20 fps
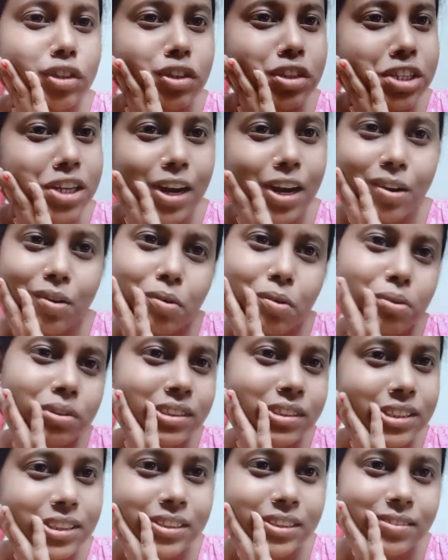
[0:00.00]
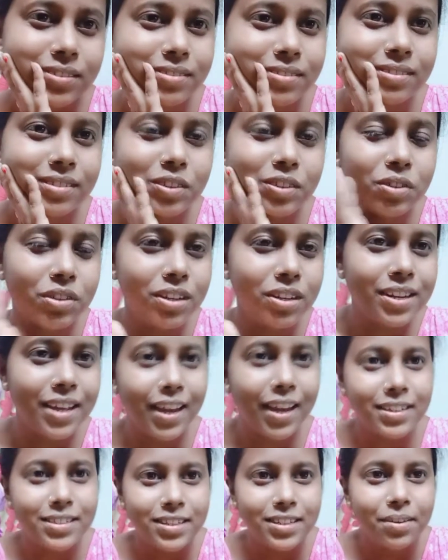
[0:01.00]
তো শেয়ার করছি যদি
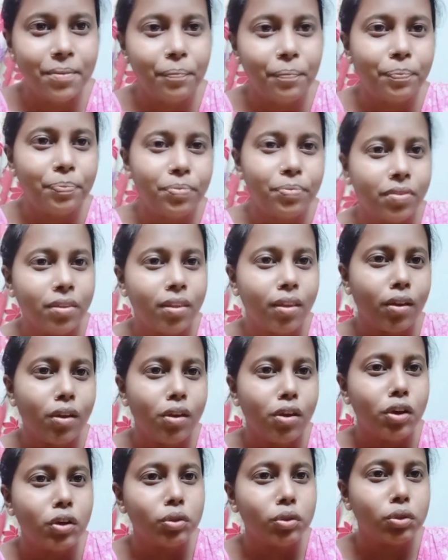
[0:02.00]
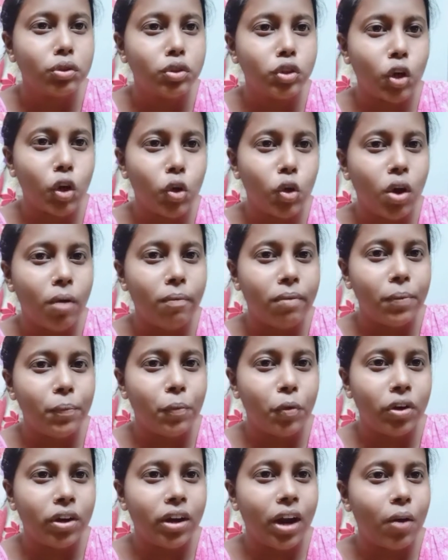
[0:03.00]
নিয়ে আসে তো চলো আবার
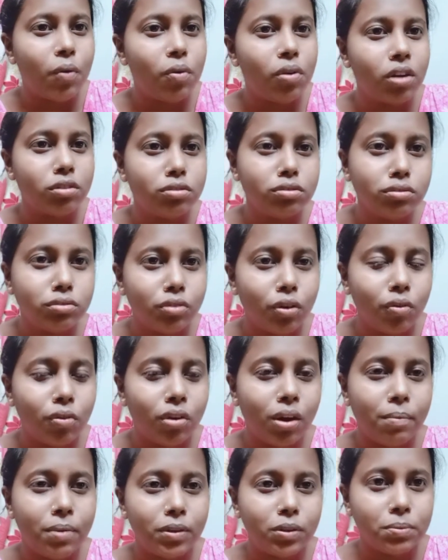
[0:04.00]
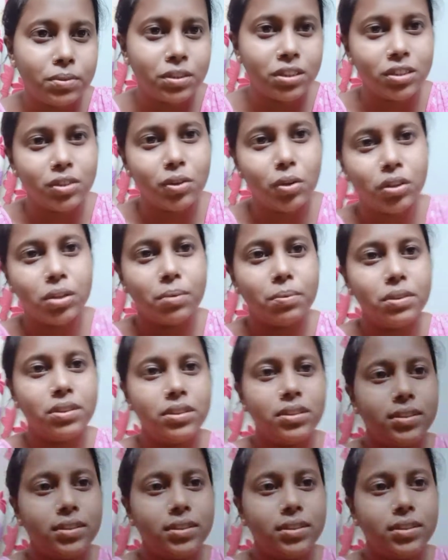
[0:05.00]
পরে রাহুল আসুক তখন আবার তোমার সঙ্গে কথা বলছি